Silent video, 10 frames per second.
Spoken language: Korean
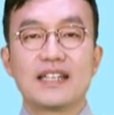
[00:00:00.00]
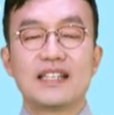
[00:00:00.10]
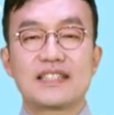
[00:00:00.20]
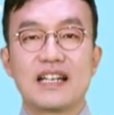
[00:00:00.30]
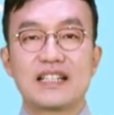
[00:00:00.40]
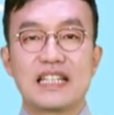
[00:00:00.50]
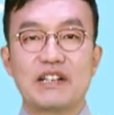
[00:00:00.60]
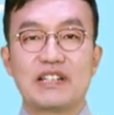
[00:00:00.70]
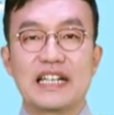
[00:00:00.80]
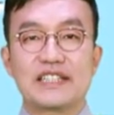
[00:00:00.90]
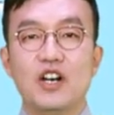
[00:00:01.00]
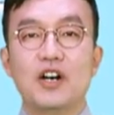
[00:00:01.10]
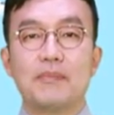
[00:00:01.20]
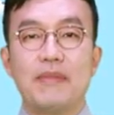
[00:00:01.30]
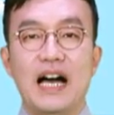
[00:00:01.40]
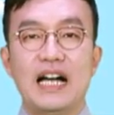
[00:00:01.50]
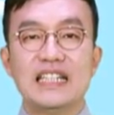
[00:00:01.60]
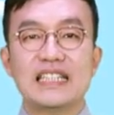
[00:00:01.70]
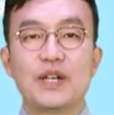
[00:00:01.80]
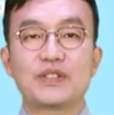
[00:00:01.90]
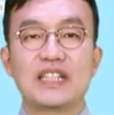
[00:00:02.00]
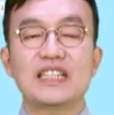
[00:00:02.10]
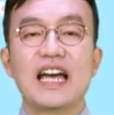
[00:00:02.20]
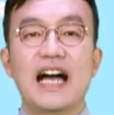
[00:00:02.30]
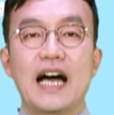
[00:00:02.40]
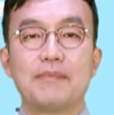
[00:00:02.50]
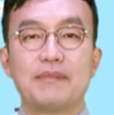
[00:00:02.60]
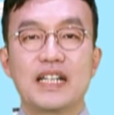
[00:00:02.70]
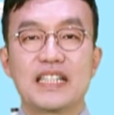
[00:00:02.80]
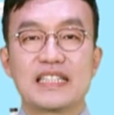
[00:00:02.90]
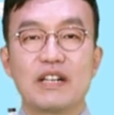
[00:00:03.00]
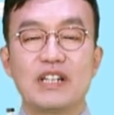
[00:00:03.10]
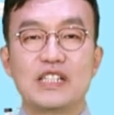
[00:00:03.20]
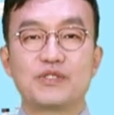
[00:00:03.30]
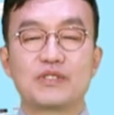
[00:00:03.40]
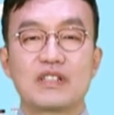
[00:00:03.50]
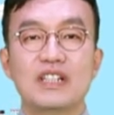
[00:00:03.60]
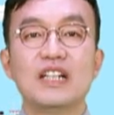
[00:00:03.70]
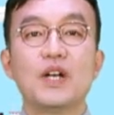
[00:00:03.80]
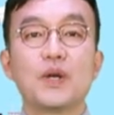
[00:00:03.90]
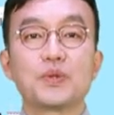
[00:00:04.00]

일상생활에서 많이 사용되는 한마디 생활 중거를